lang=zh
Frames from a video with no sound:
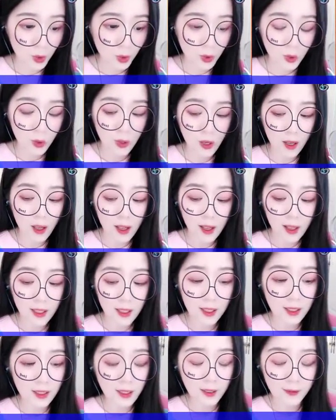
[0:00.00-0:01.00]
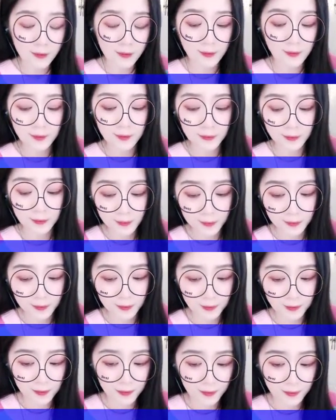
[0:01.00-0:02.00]
但听说父皇是
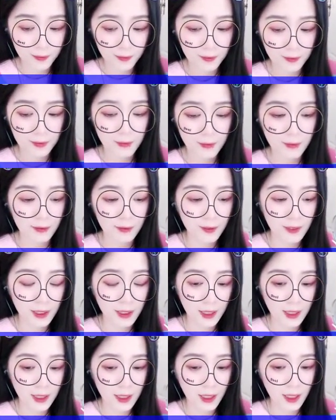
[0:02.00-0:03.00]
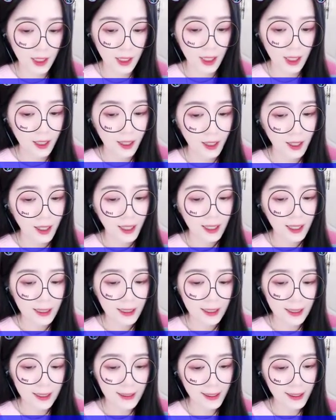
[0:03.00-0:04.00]
极爱笑的，从
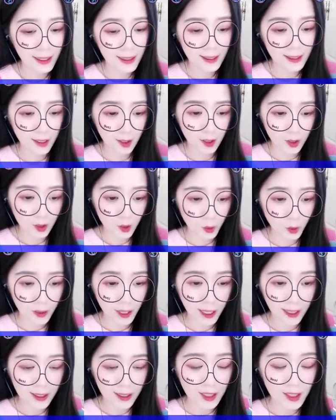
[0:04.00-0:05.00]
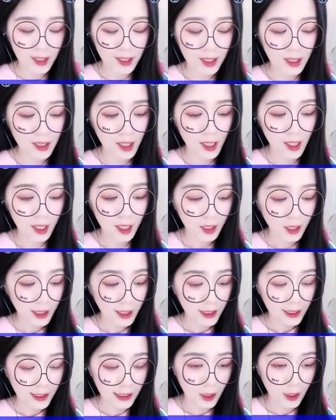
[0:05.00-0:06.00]
小亲自教习十一公主琴
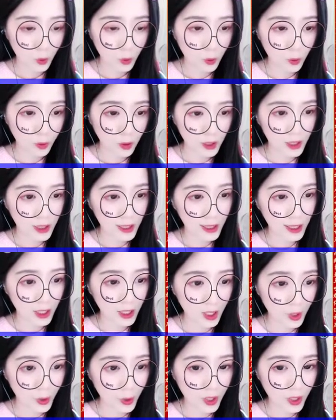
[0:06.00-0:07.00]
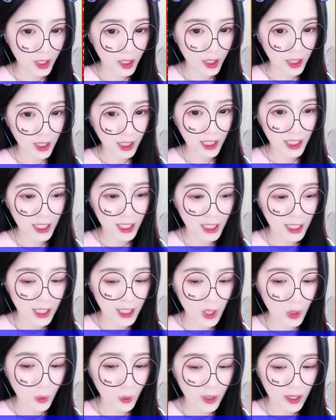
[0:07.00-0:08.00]
棋书画、诗词歌赋。
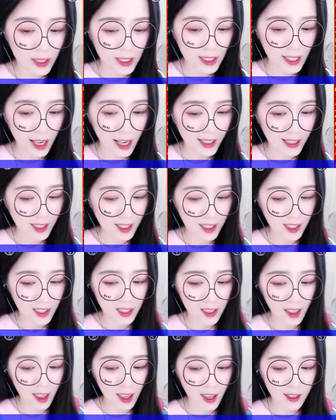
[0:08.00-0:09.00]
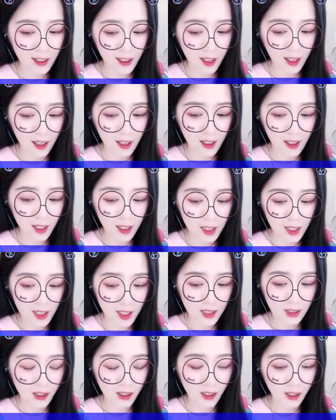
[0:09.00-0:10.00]
十一公主
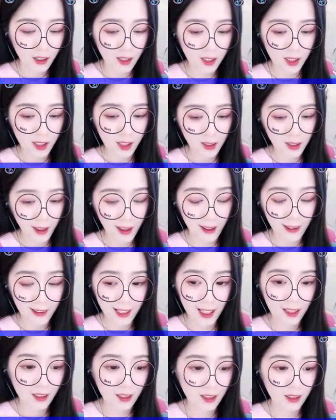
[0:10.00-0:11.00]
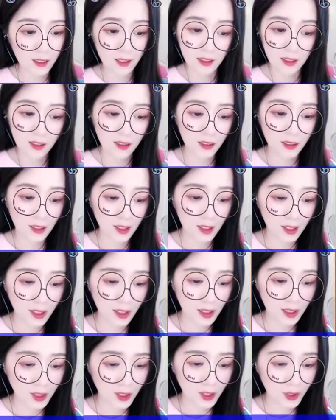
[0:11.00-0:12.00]
杨芷衡的亲妹妹
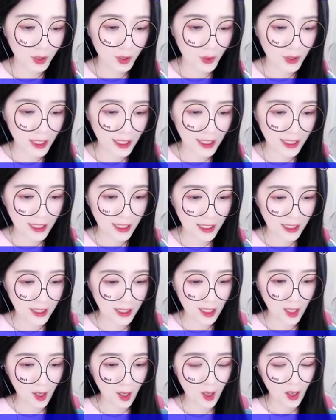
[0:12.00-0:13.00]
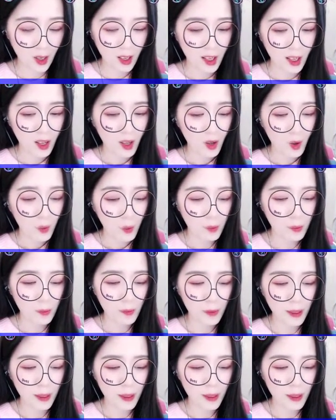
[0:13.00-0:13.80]
昭阳公主杨芷涵，